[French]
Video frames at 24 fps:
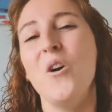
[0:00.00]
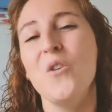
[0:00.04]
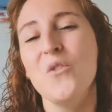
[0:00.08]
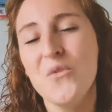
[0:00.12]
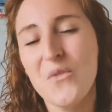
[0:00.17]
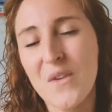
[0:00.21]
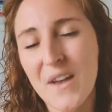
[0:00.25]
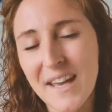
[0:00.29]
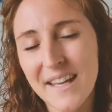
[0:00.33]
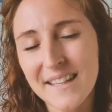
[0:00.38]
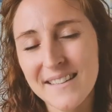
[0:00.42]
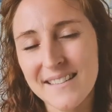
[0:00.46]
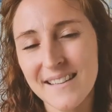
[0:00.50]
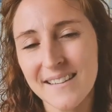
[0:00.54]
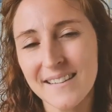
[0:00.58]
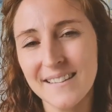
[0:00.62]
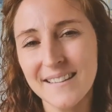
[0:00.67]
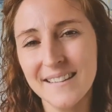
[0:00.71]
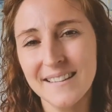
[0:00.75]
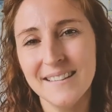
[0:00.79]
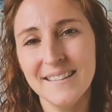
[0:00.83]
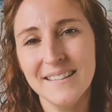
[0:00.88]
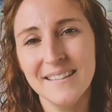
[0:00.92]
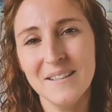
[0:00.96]
En fait,
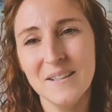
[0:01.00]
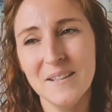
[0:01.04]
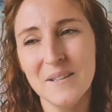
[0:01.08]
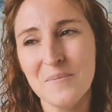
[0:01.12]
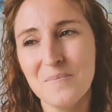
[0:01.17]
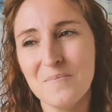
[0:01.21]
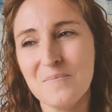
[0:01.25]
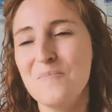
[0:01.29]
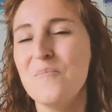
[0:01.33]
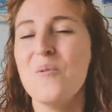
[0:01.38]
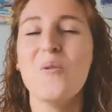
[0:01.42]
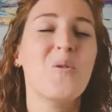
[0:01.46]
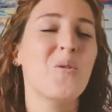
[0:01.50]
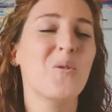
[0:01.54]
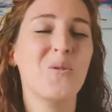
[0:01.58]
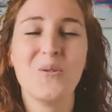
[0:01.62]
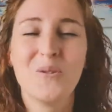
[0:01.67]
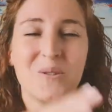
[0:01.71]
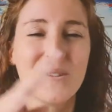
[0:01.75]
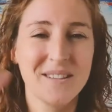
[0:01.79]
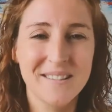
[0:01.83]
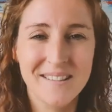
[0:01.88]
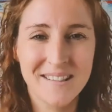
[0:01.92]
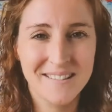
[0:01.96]
bon,
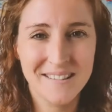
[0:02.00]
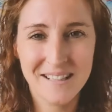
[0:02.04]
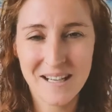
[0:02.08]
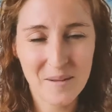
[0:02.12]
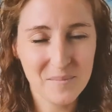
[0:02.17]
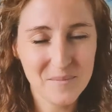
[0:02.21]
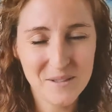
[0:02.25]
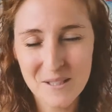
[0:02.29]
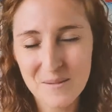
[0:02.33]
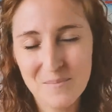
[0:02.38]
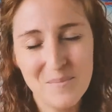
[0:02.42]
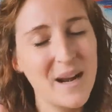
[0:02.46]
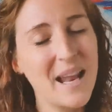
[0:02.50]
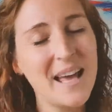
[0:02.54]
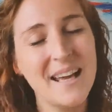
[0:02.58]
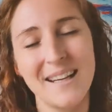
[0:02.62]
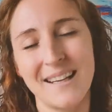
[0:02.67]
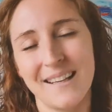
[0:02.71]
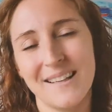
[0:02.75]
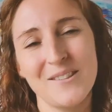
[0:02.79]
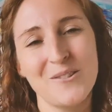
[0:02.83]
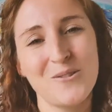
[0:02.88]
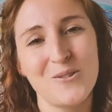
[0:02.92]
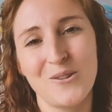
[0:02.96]
c'était la petite
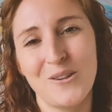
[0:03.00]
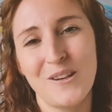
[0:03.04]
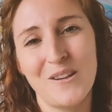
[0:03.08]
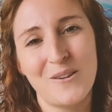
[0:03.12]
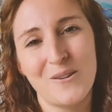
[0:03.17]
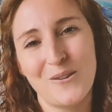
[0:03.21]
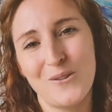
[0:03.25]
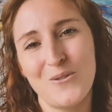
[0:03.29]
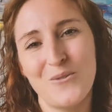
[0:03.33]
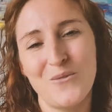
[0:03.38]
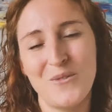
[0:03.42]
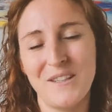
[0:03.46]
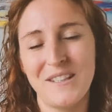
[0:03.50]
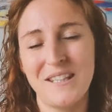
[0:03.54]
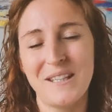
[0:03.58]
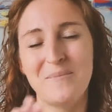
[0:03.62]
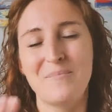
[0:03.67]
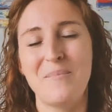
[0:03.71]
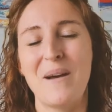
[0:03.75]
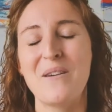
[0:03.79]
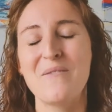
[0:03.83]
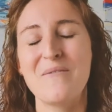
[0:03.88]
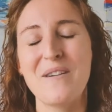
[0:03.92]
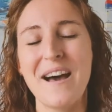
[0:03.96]
blague hein, sur le, fait
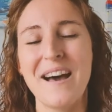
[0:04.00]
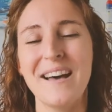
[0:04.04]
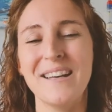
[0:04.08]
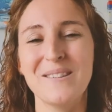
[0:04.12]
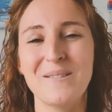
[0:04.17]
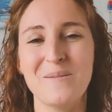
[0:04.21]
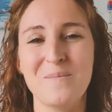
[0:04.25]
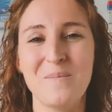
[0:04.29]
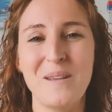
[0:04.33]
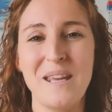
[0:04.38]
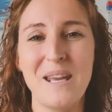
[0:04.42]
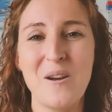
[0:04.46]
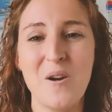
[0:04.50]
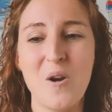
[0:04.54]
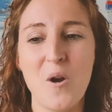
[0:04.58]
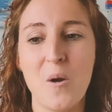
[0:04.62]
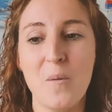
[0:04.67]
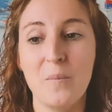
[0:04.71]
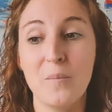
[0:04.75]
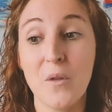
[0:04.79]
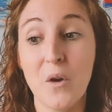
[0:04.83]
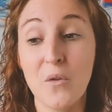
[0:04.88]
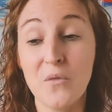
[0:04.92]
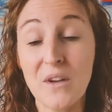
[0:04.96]
d'être bavarde, mais euh,
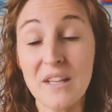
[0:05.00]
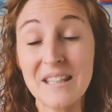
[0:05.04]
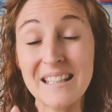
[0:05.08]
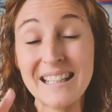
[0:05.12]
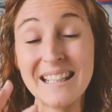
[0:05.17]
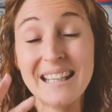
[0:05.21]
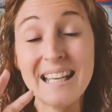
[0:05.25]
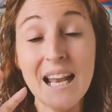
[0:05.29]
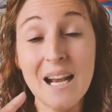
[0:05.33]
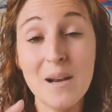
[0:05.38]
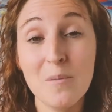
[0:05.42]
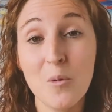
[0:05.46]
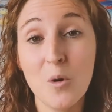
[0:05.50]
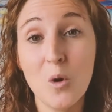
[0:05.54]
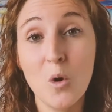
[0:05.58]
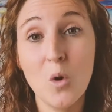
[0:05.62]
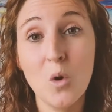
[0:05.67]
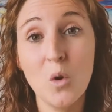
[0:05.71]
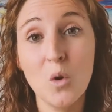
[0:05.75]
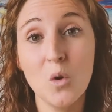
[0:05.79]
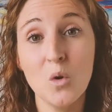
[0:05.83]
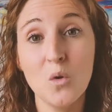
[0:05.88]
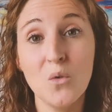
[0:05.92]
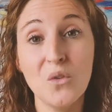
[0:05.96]
en fait,
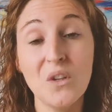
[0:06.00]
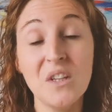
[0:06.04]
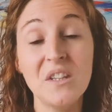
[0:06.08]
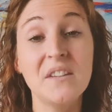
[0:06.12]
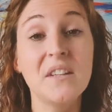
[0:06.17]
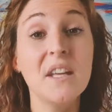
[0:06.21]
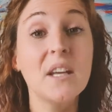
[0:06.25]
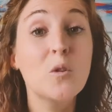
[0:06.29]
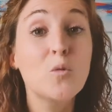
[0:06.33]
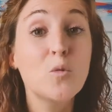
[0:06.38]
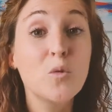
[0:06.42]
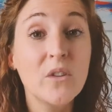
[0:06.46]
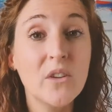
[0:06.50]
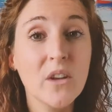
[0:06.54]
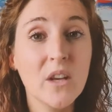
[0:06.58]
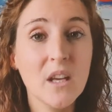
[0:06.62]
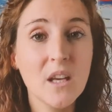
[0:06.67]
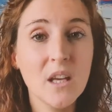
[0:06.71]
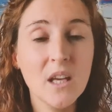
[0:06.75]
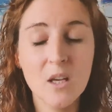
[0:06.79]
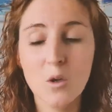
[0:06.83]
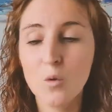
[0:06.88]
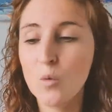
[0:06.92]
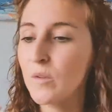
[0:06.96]
réellement, le fait
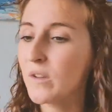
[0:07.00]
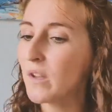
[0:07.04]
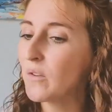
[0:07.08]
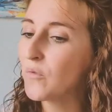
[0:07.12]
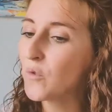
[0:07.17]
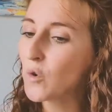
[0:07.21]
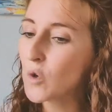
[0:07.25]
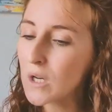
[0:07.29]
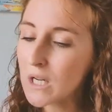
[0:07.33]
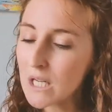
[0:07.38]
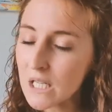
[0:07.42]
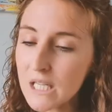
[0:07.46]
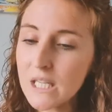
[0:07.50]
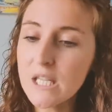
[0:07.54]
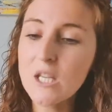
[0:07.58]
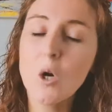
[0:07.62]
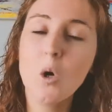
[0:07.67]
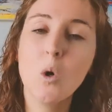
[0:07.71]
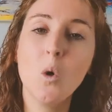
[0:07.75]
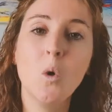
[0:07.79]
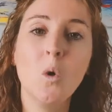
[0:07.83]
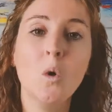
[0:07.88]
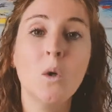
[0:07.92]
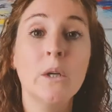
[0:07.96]
d'écouter, écouter vos
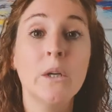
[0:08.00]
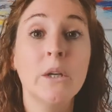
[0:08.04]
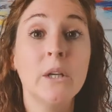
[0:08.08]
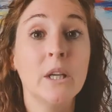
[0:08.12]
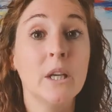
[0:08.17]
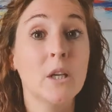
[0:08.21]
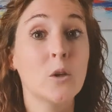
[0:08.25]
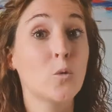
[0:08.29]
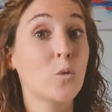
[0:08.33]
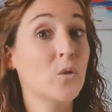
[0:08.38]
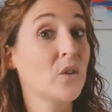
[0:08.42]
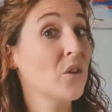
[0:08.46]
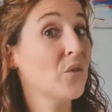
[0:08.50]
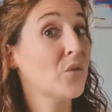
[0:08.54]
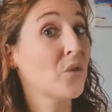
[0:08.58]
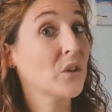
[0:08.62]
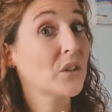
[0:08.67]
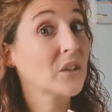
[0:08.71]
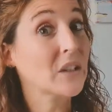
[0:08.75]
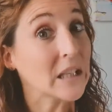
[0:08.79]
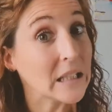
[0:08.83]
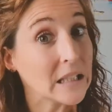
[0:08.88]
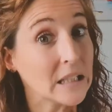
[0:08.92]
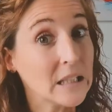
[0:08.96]
clients, écouter
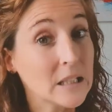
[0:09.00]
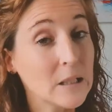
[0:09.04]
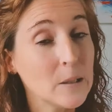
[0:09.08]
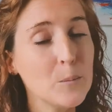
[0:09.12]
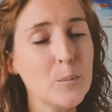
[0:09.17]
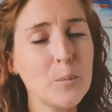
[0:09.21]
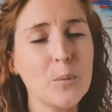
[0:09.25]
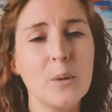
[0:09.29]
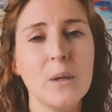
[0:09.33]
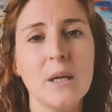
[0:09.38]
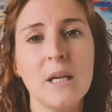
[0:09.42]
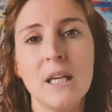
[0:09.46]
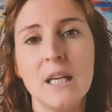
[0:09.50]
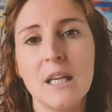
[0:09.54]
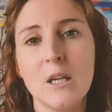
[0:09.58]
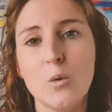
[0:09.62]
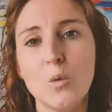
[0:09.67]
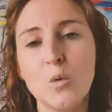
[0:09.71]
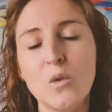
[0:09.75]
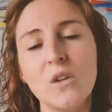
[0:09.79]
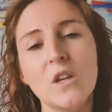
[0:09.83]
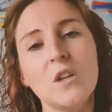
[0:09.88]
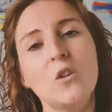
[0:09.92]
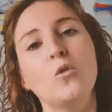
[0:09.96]
votre équipe,
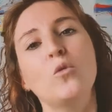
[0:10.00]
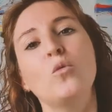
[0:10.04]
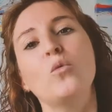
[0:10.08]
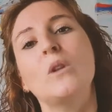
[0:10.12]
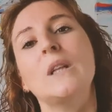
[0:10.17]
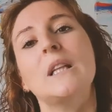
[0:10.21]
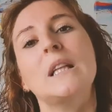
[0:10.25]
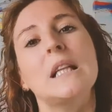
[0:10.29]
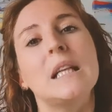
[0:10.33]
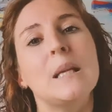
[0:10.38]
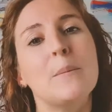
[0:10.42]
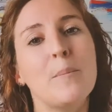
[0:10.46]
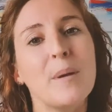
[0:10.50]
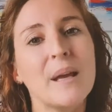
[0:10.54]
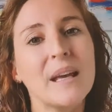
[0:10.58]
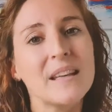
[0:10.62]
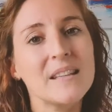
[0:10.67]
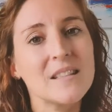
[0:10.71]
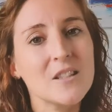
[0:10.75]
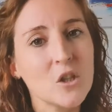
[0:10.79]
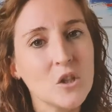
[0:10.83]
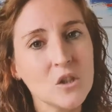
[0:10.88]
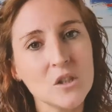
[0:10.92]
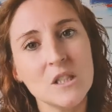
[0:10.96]
écouter toutes les
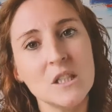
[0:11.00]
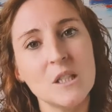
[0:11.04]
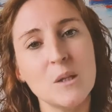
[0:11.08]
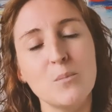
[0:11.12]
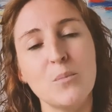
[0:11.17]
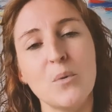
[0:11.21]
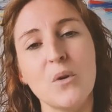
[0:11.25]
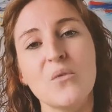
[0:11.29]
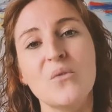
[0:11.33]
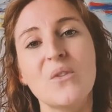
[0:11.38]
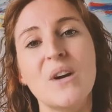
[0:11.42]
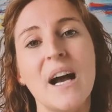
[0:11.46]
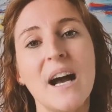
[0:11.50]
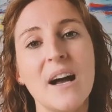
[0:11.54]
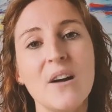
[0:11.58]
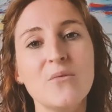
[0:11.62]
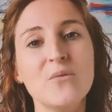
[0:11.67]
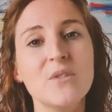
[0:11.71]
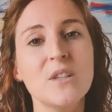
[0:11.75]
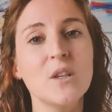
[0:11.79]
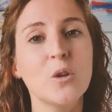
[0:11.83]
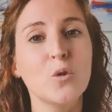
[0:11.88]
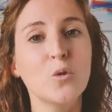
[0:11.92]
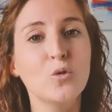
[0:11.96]
personnes qui peuvent
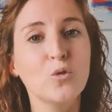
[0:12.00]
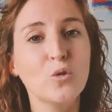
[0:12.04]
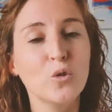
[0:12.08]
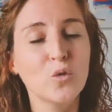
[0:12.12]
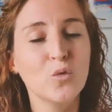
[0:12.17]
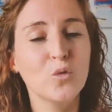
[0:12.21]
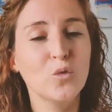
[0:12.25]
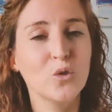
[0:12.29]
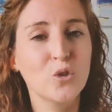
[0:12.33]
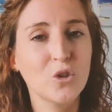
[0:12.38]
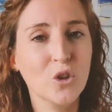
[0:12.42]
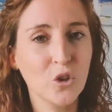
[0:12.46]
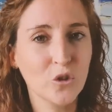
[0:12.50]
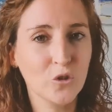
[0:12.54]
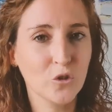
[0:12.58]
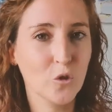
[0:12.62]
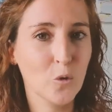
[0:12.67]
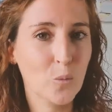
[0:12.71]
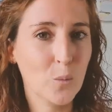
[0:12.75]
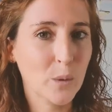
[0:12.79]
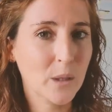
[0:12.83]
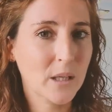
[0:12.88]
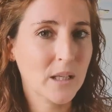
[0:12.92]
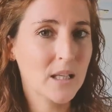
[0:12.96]
gravir autour de votre
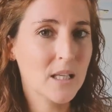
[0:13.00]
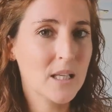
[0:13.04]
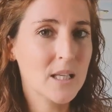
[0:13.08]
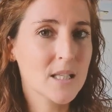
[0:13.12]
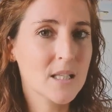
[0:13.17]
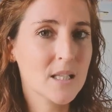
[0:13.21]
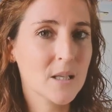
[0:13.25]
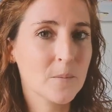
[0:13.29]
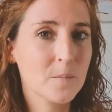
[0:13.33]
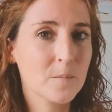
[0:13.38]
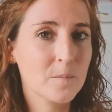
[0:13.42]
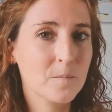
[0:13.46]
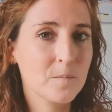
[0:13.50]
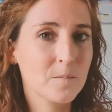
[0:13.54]
entreprise,